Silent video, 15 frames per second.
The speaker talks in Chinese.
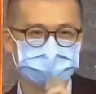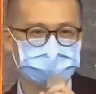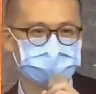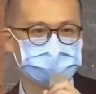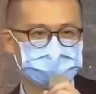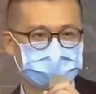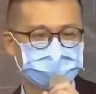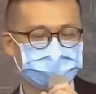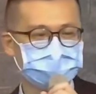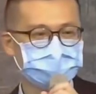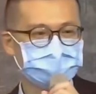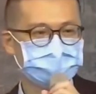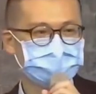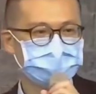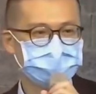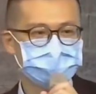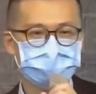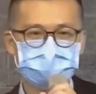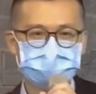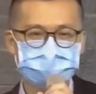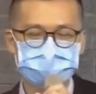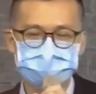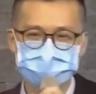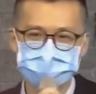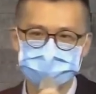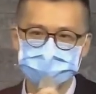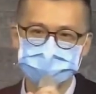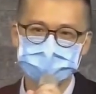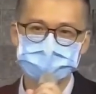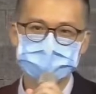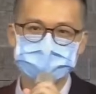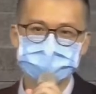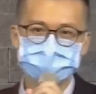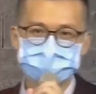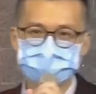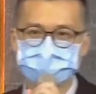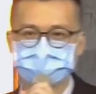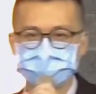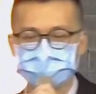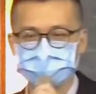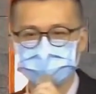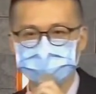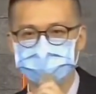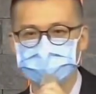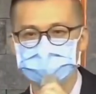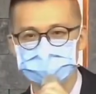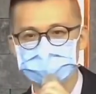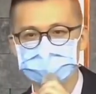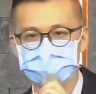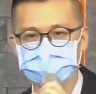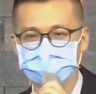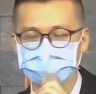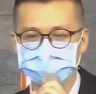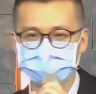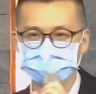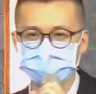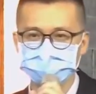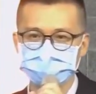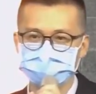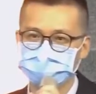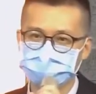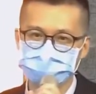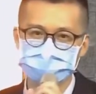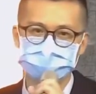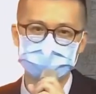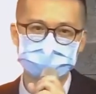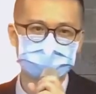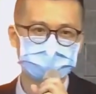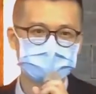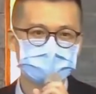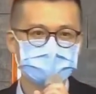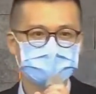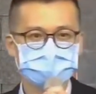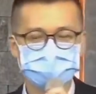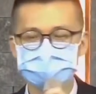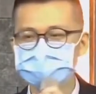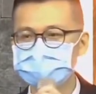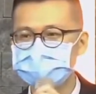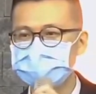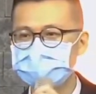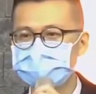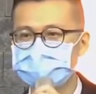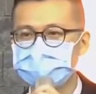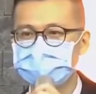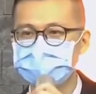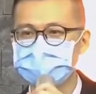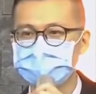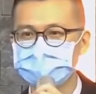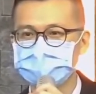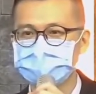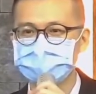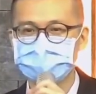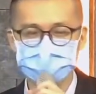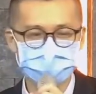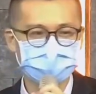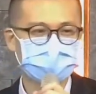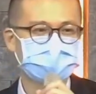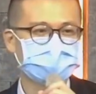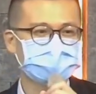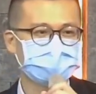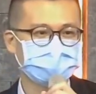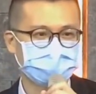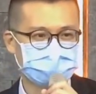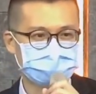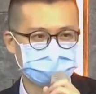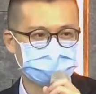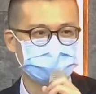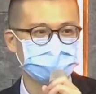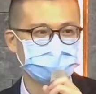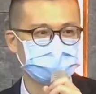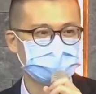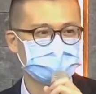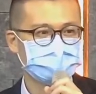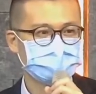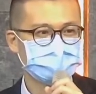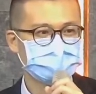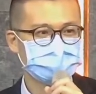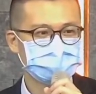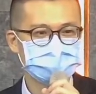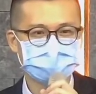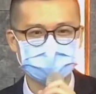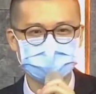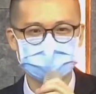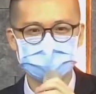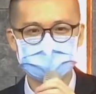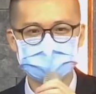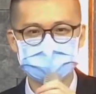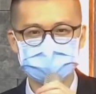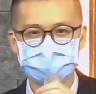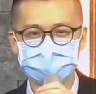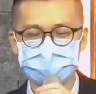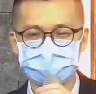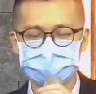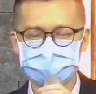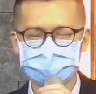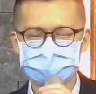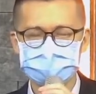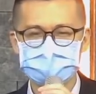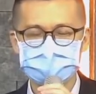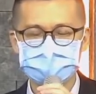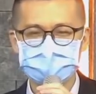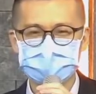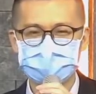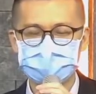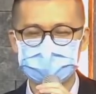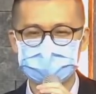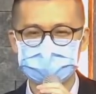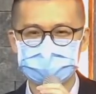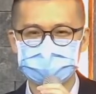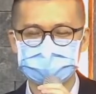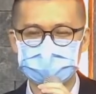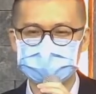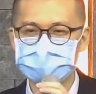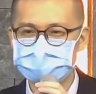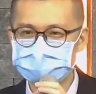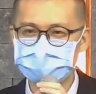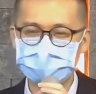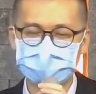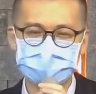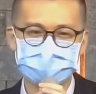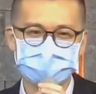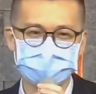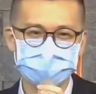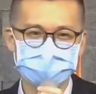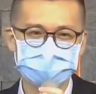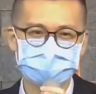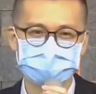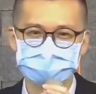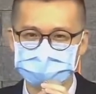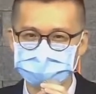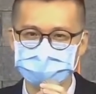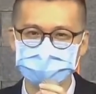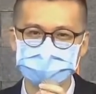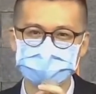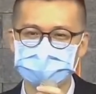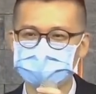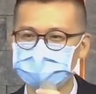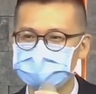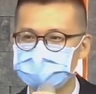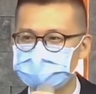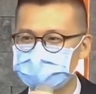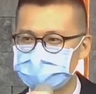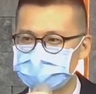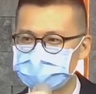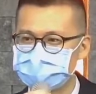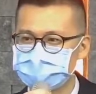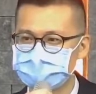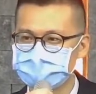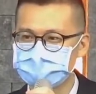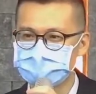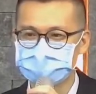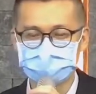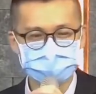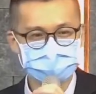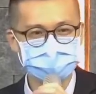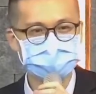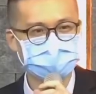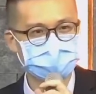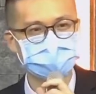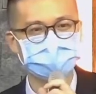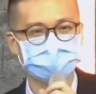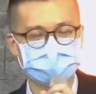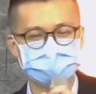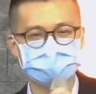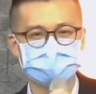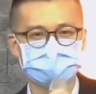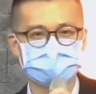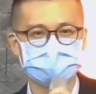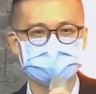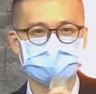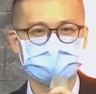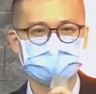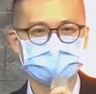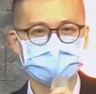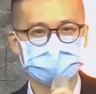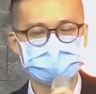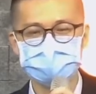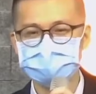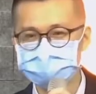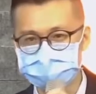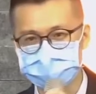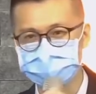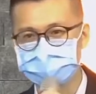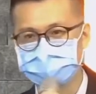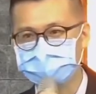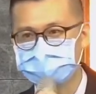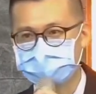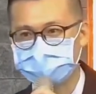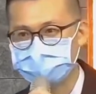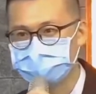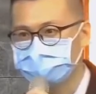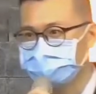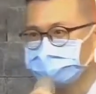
指摘的，也就是说，他真的是试着去守住这所有的律法的。从这边看起来，保罗应该是个完全人吧？至少从啊法利赛人或者从旧约的观点来看，他就像一个完全人一样，好像无可指摘那